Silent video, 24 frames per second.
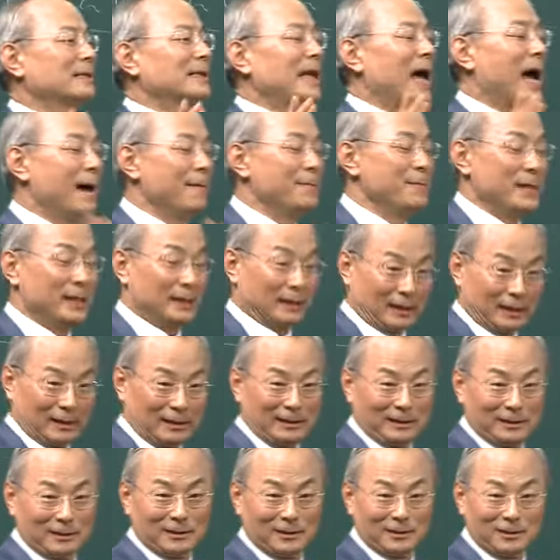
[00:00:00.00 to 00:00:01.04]

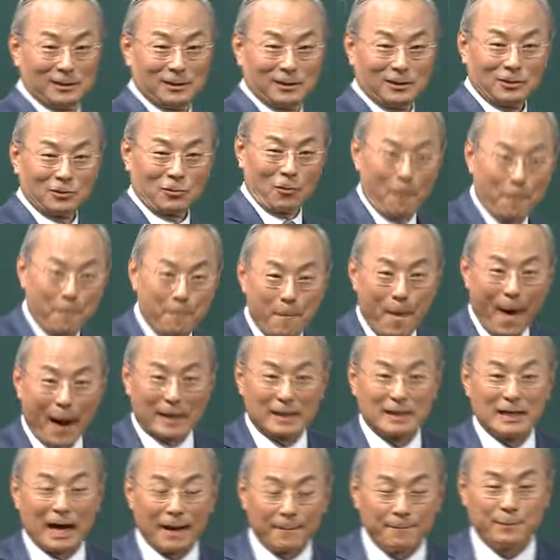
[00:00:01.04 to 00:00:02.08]
3일을 꼬박
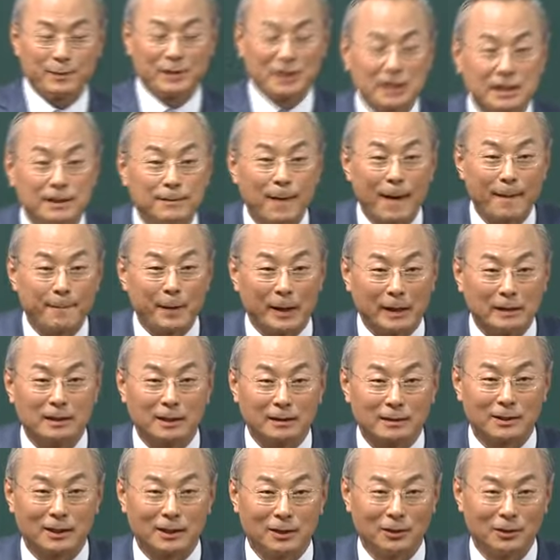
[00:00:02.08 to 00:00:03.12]
그집 그 앞에
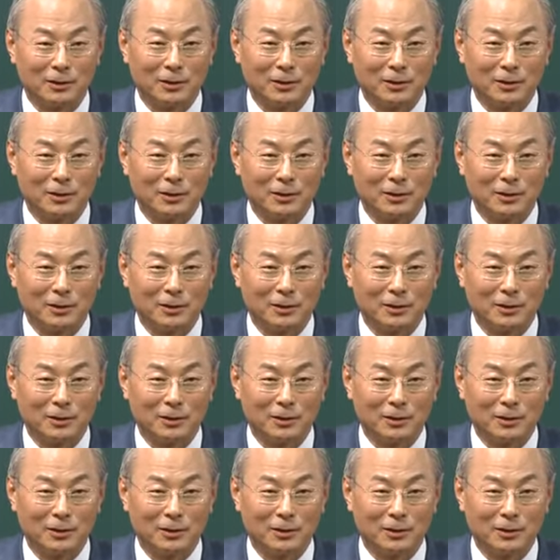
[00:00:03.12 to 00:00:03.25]
있었어요.